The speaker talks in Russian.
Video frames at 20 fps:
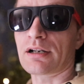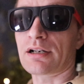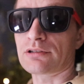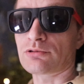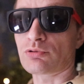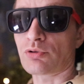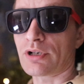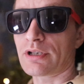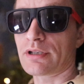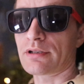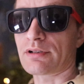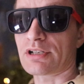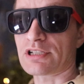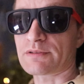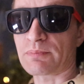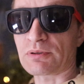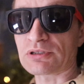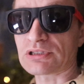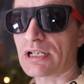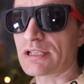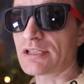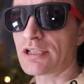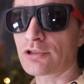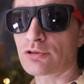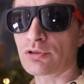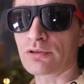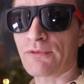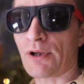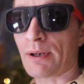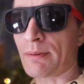которые распространили
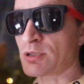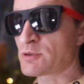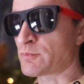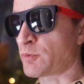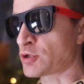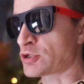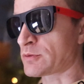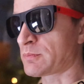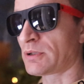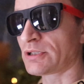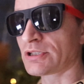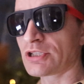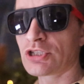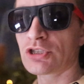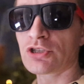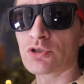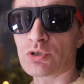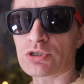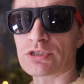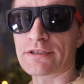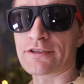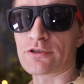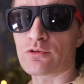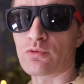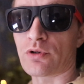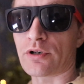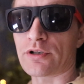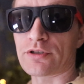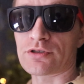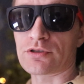эту информацию просто молниеносной
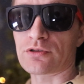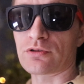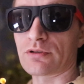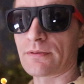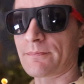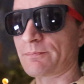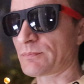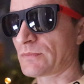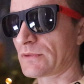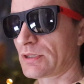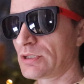скоростью.